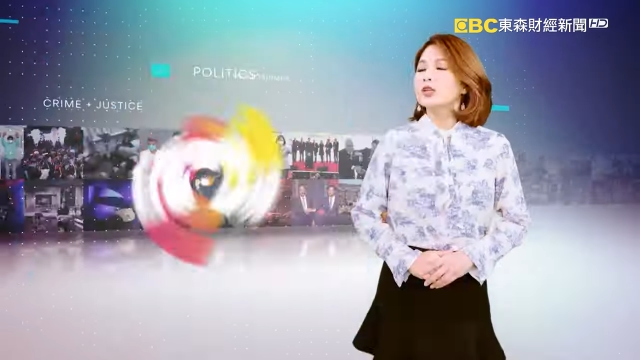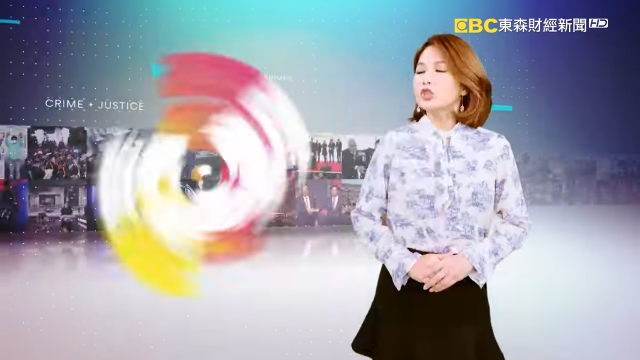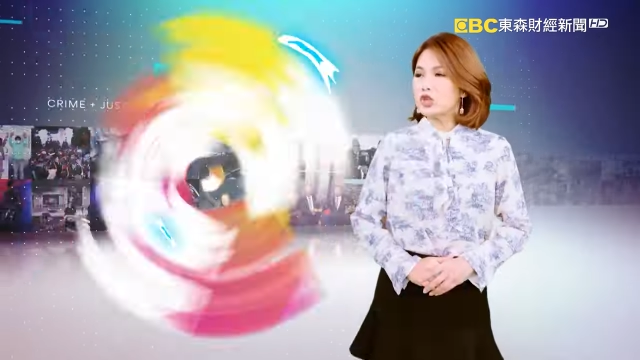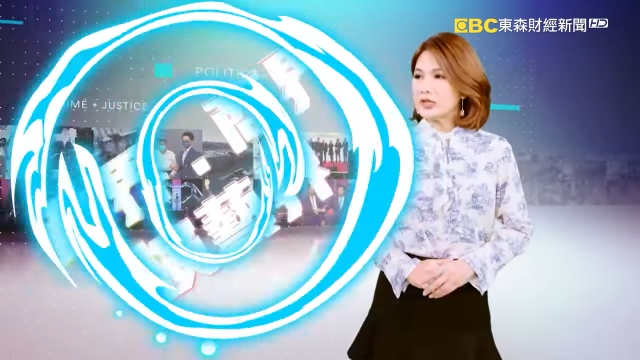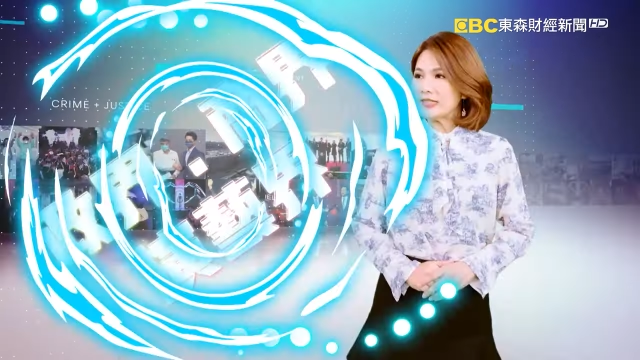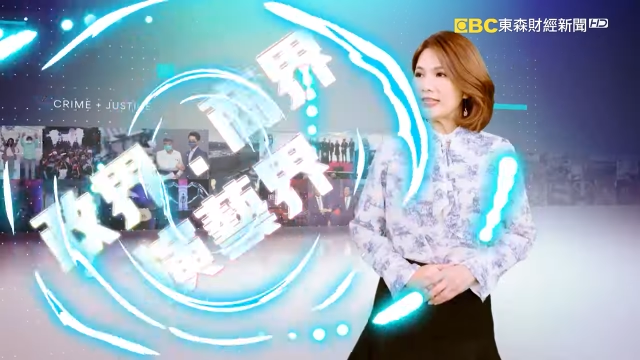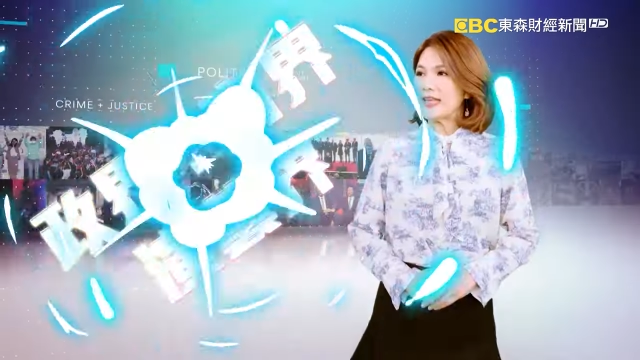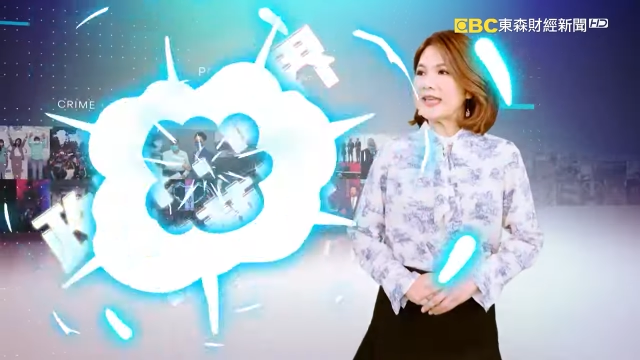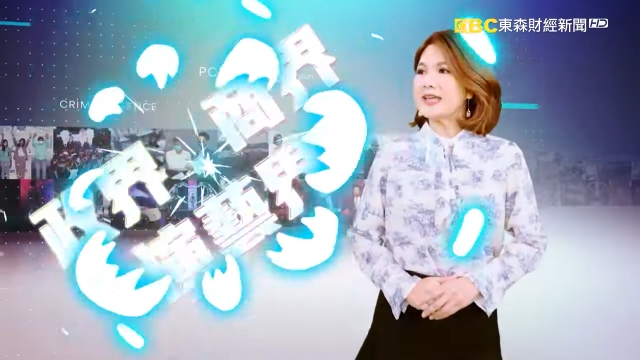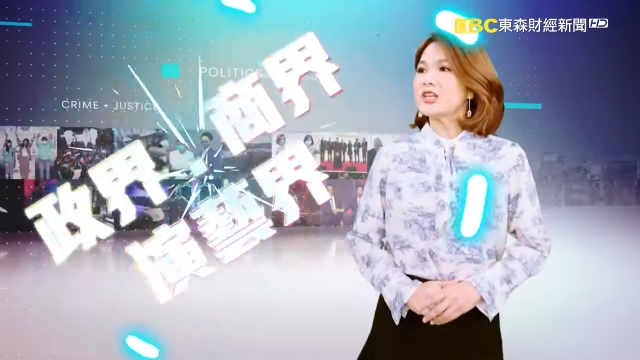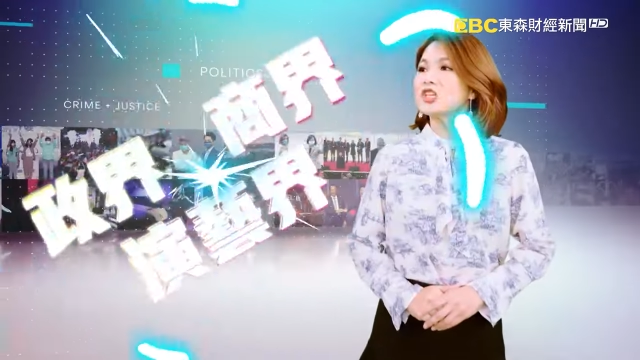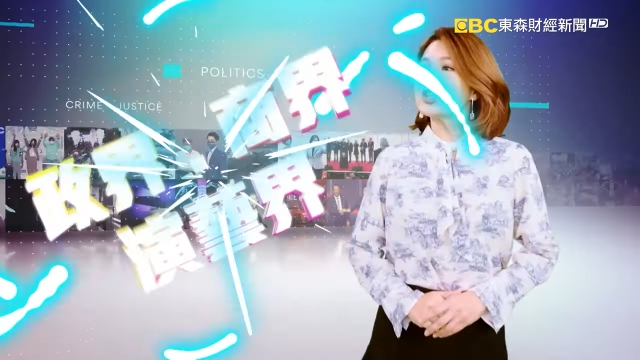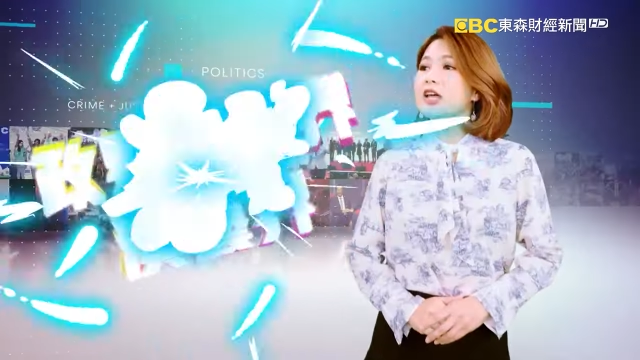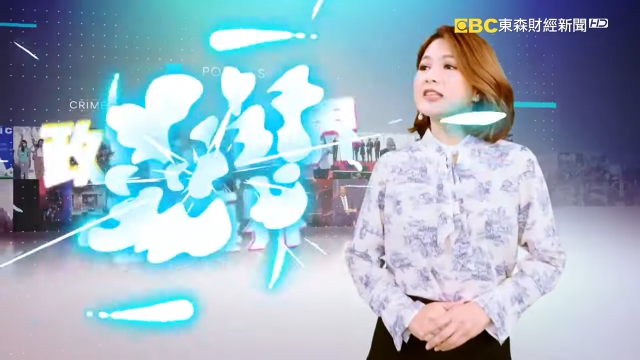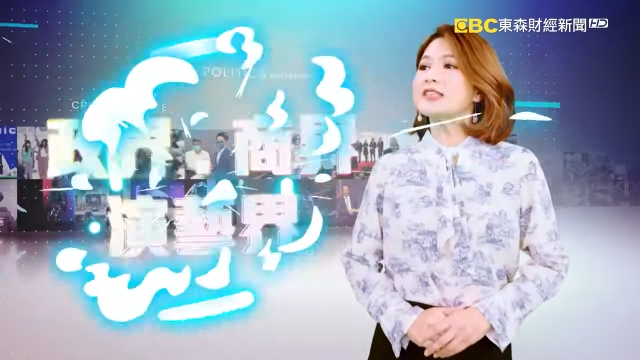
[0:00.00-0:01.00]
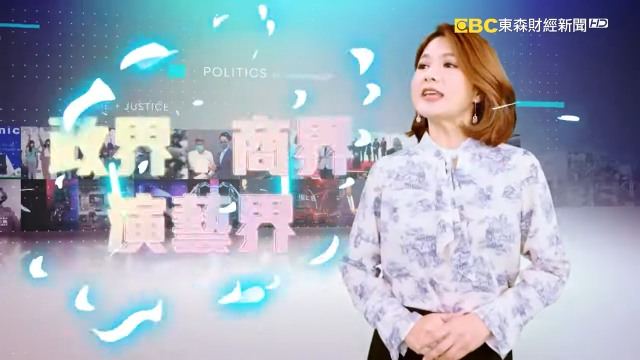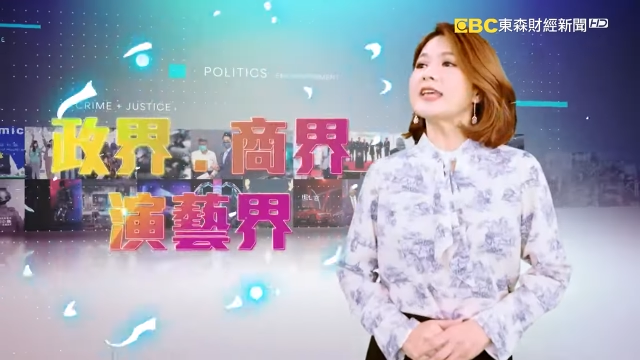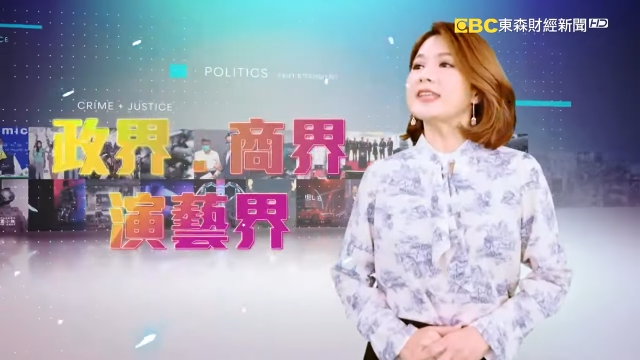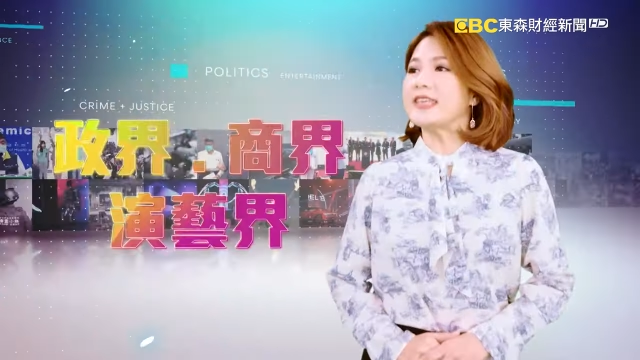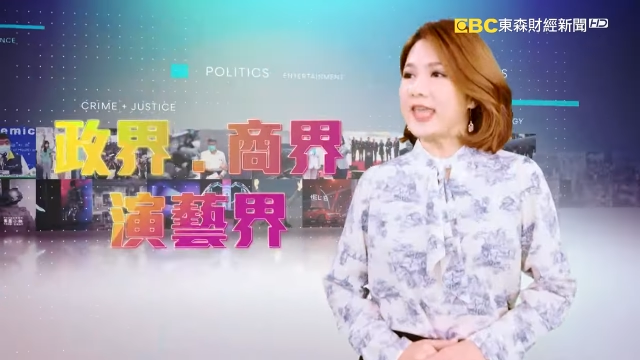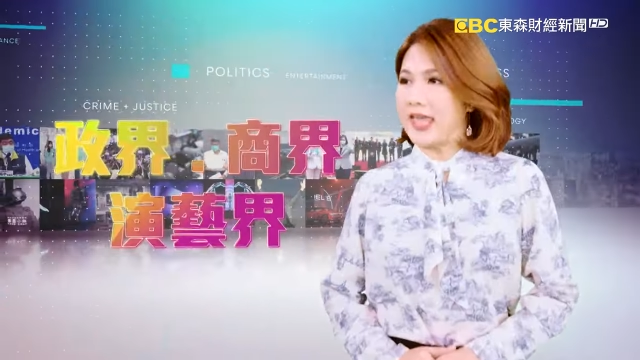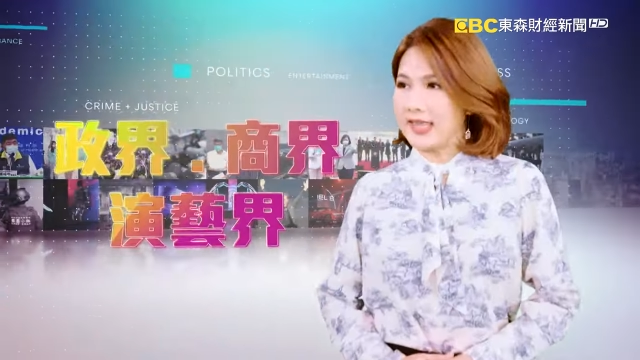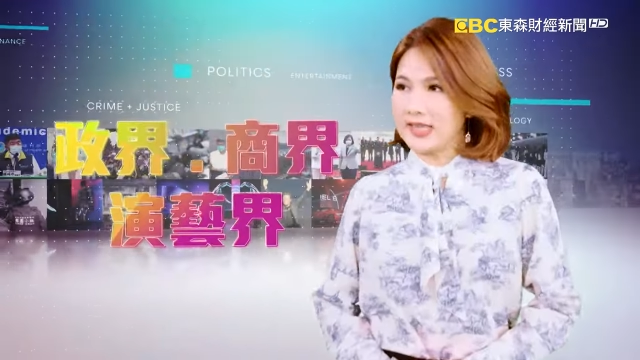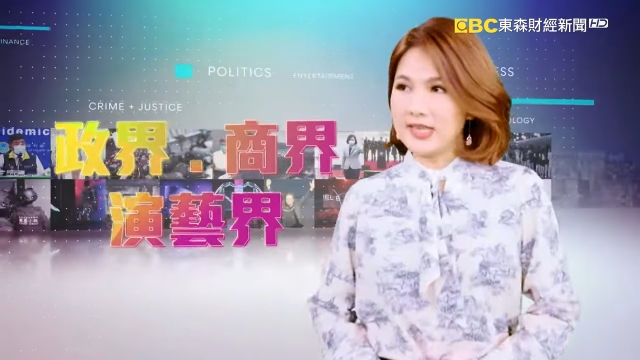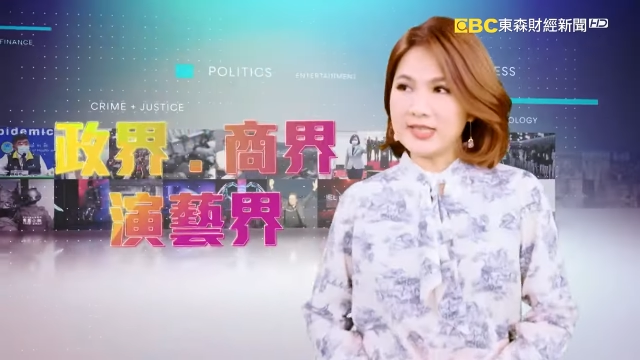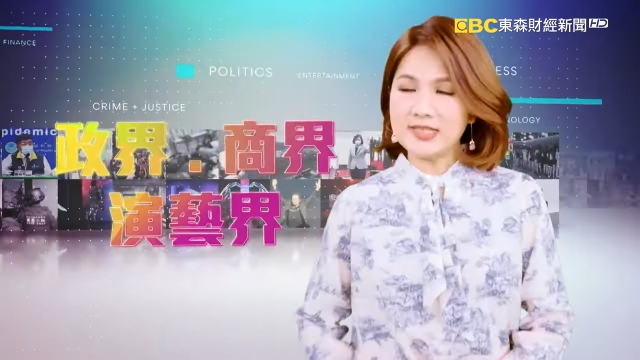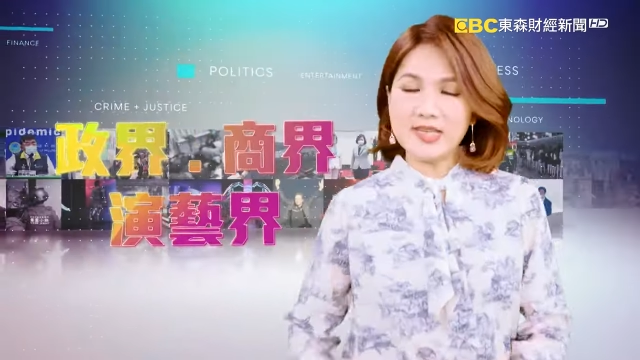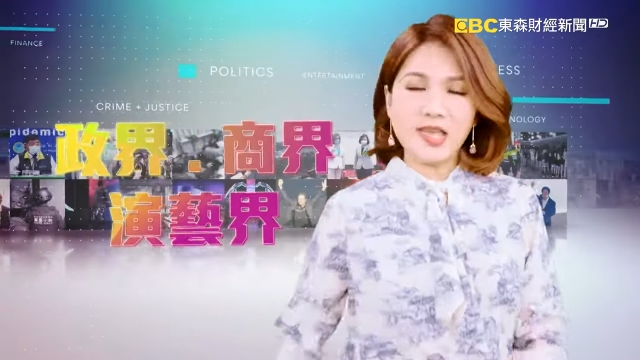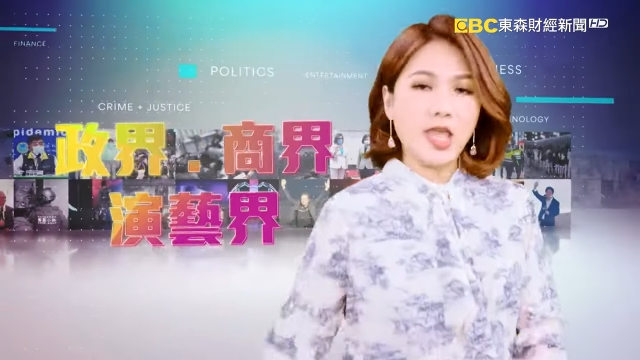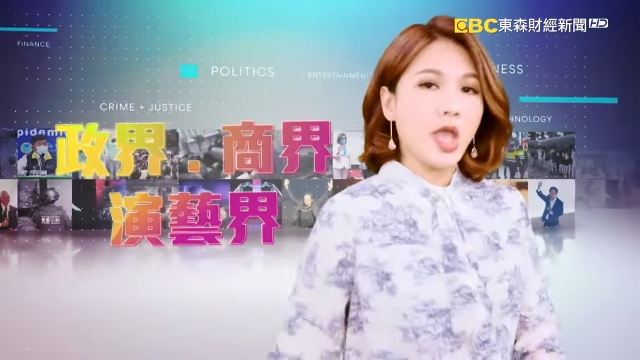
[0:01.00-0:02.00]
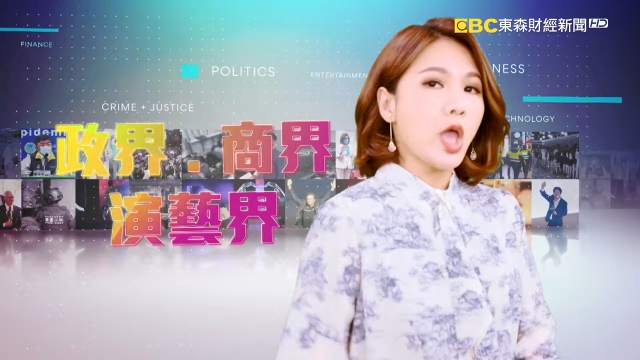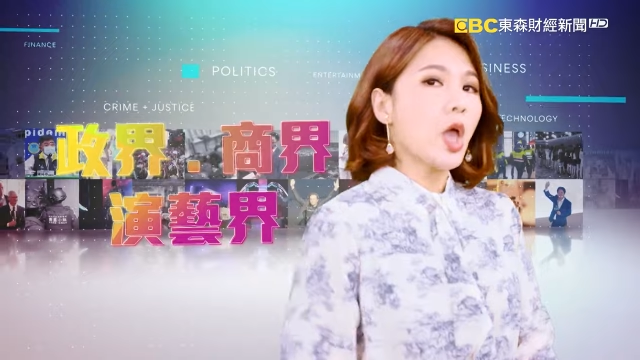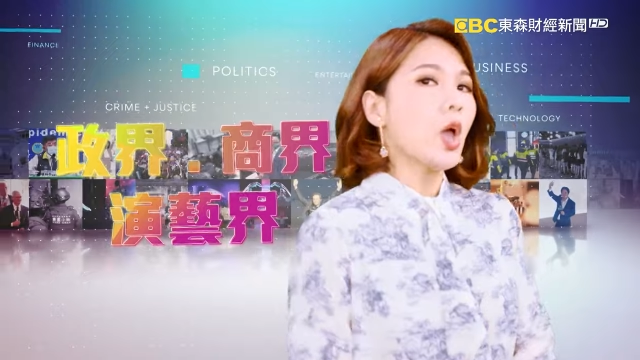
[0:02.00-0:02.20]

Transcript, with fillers: 政界、商界、演艺界。